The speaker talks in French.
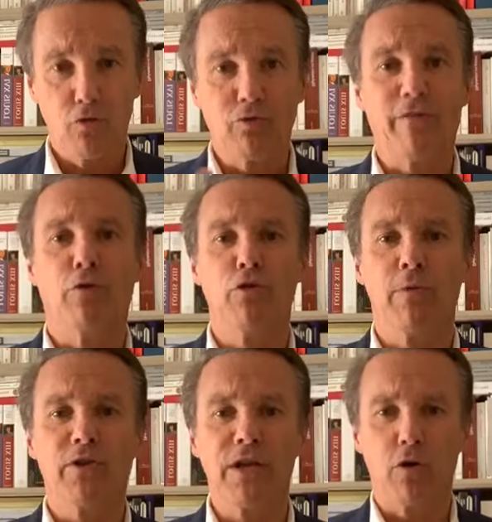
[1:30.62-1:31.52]
nous avons
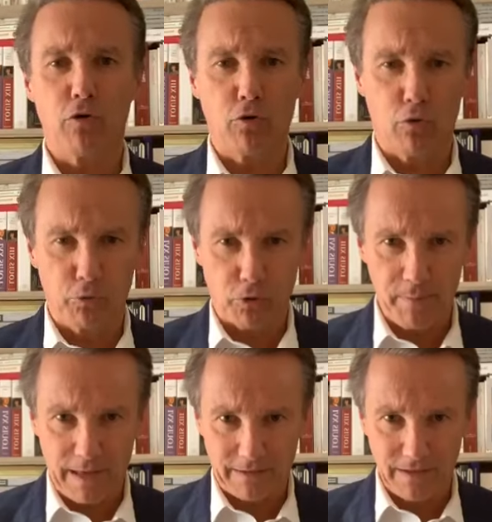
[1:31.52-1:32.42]
demandé en
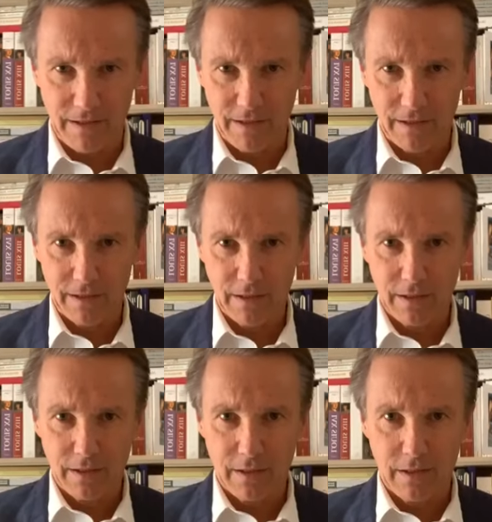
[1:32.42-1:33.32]
contrepartie
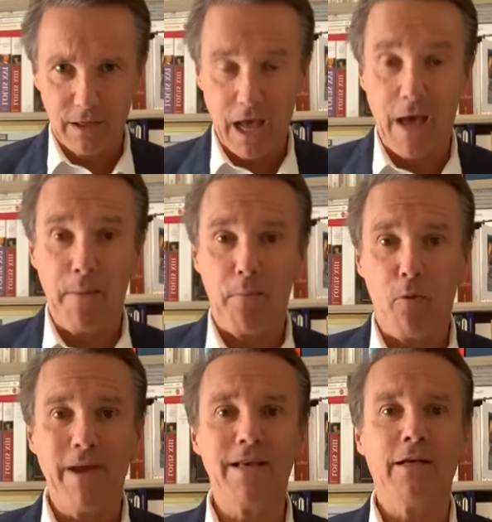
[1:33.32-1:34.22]
un
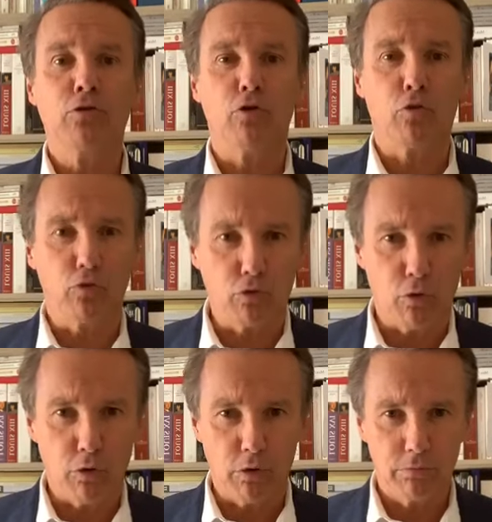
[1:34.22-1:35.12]
moyen de
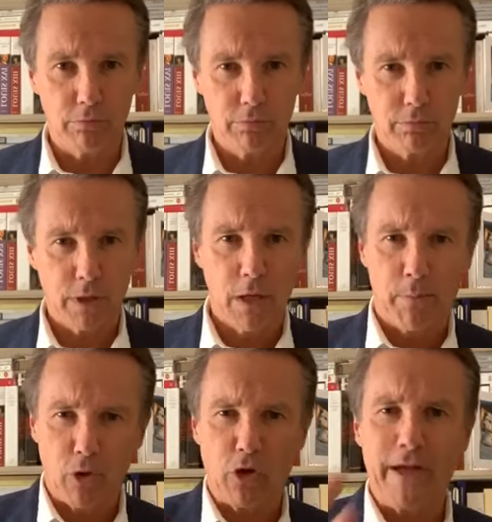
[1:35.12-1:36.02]
contrôle.
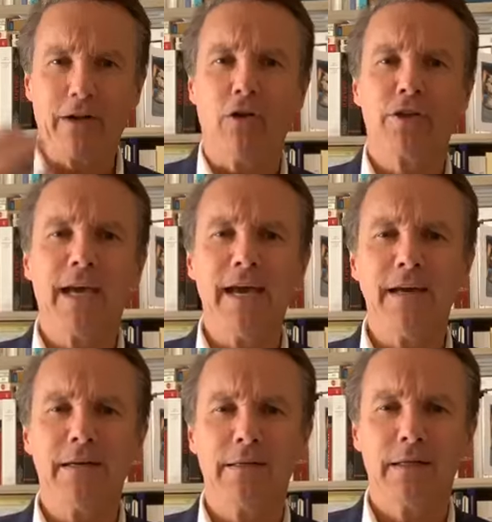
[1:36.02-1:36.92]
Pendant la Grande
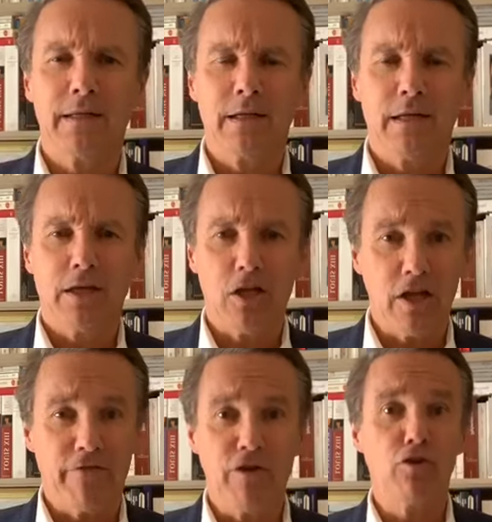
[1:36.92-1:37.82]
Guerre, il
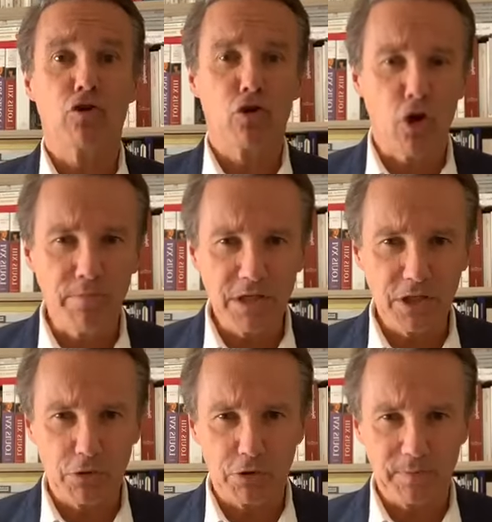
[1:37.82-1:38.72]
y avait une
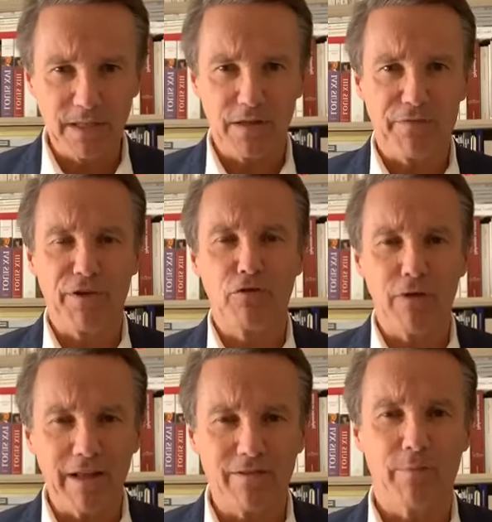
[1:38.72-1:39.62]
commission spécifique de
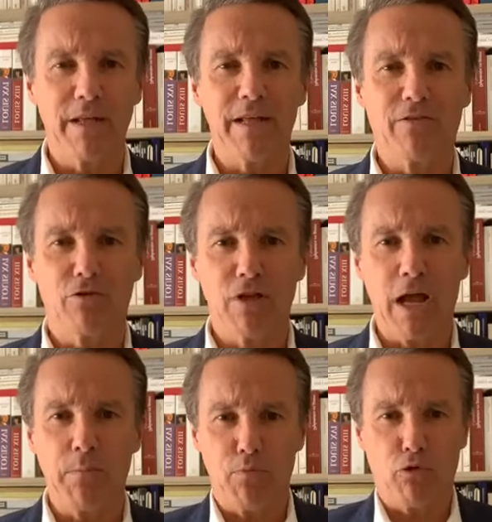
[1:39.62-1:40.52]
l'Assemblée
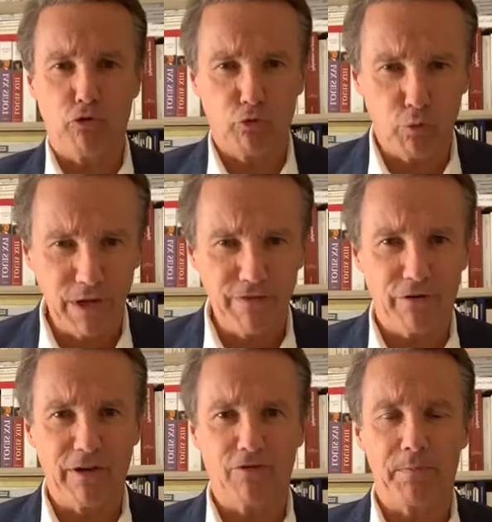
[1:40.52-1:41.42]
nationale pour
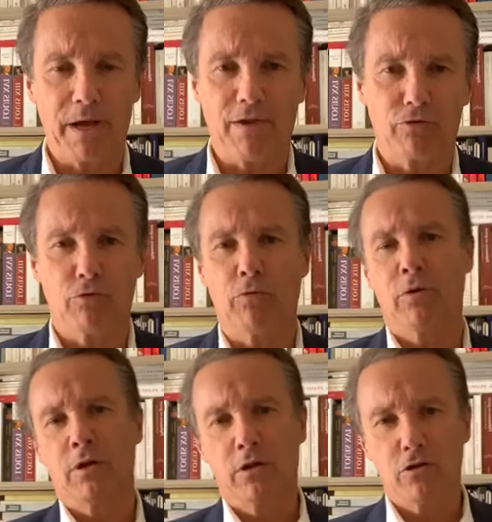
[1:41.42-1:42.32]
suivre les opérations,
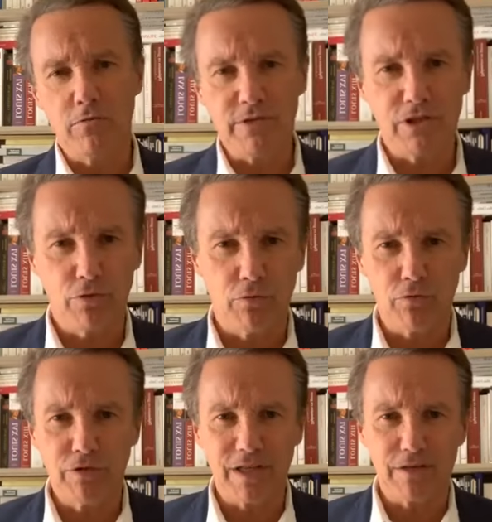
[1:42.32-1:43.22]
commission
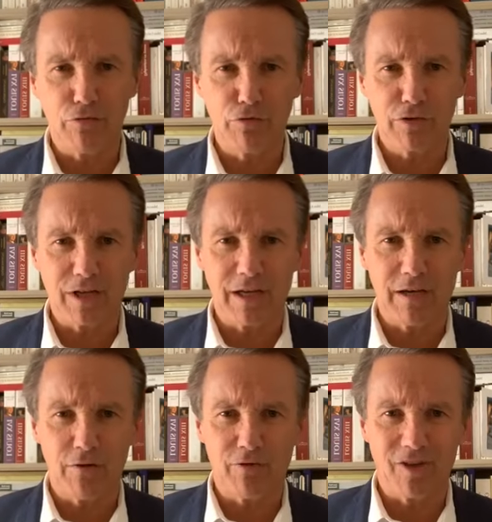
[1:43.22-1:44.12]
où s'est
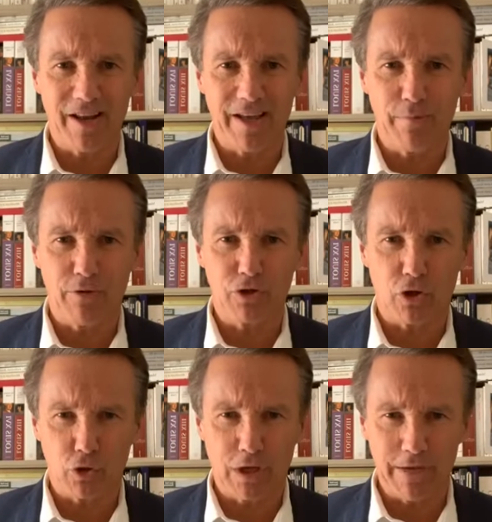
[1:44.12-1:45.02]
illustré le célèbre
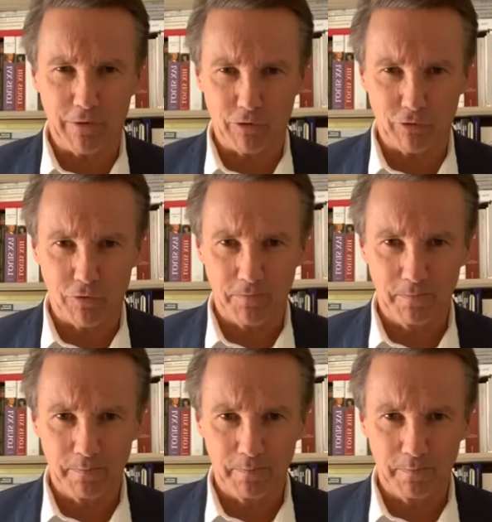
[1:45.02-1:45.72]
Georges Clémenceau.